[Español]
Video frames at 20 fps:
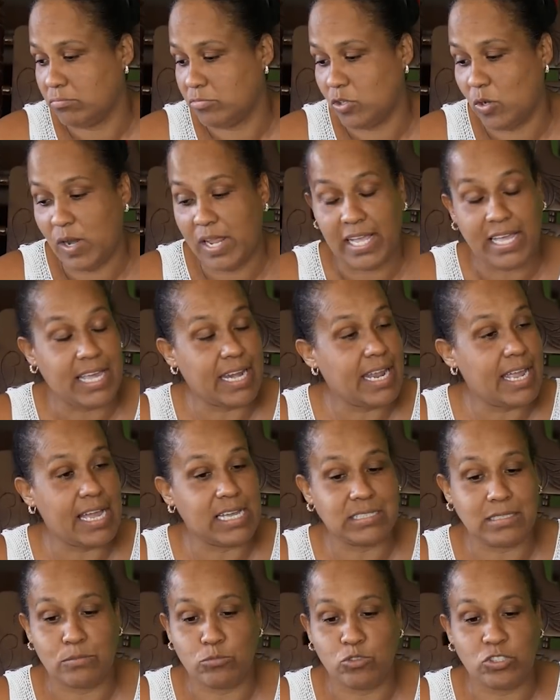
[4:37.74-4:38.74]
No le crea a
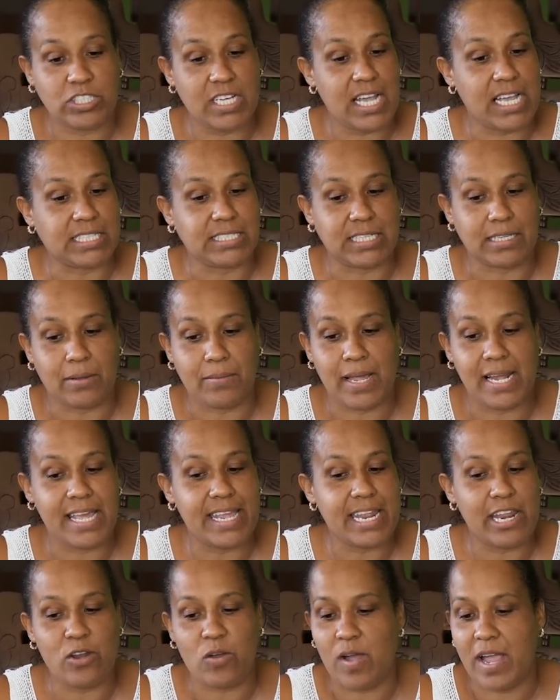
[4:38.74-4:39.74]
esa muchacha, que
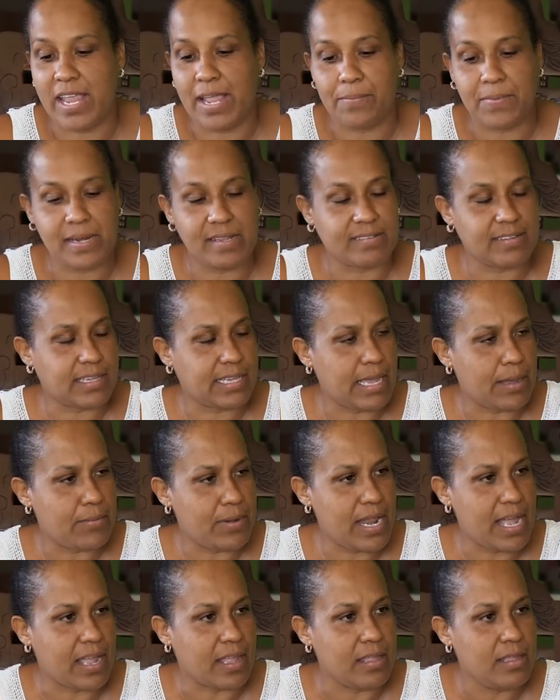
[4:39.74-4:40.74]
Valeria no haya parece que
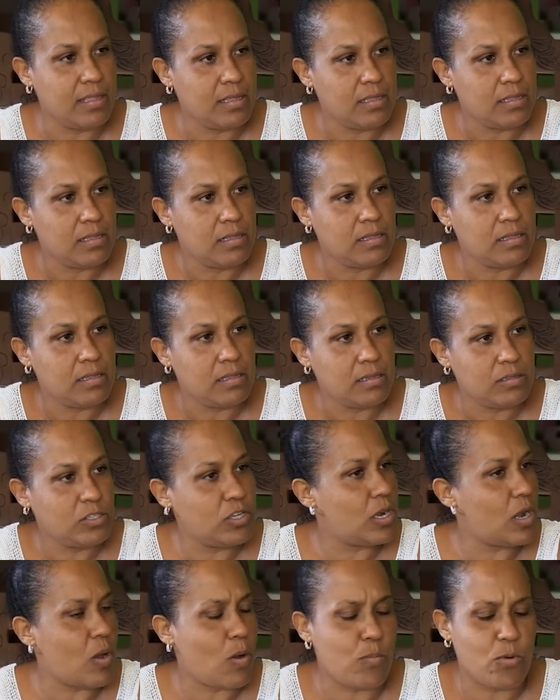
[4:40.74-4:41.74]
hablar.
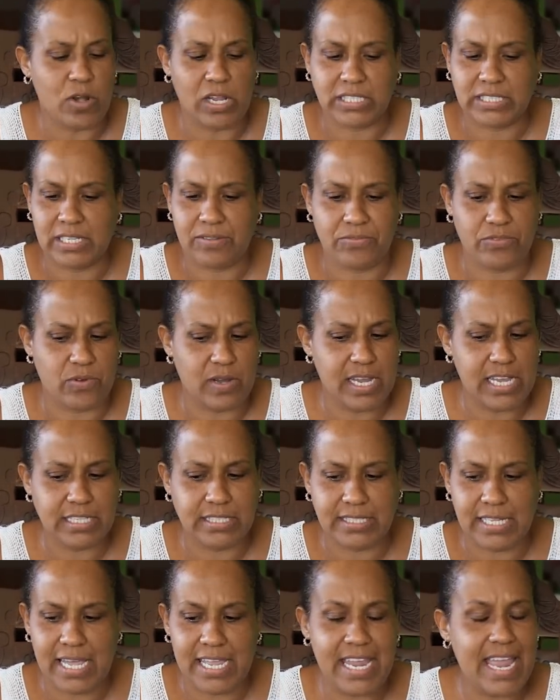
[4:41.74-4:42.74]
Yo no la voy a poner a hacer
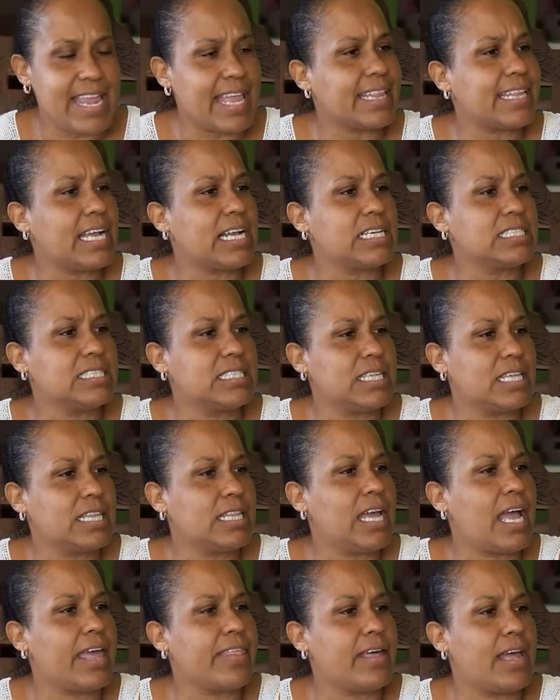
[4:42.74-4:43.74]
fuerza y ella está casi de,
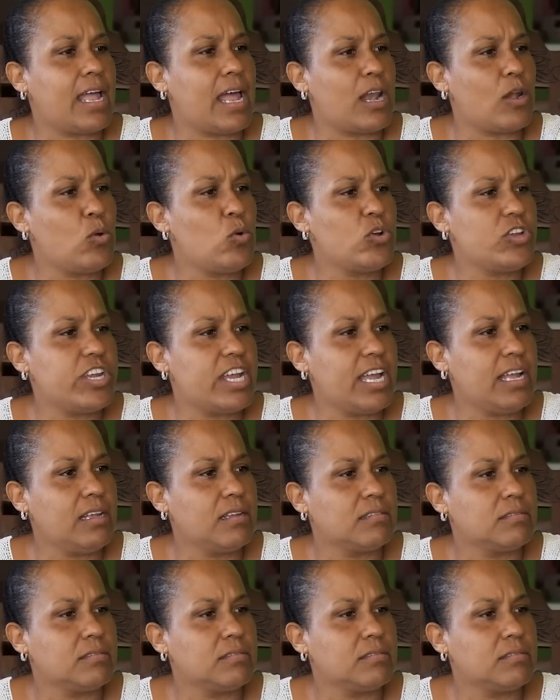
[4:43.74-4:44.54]
alulla.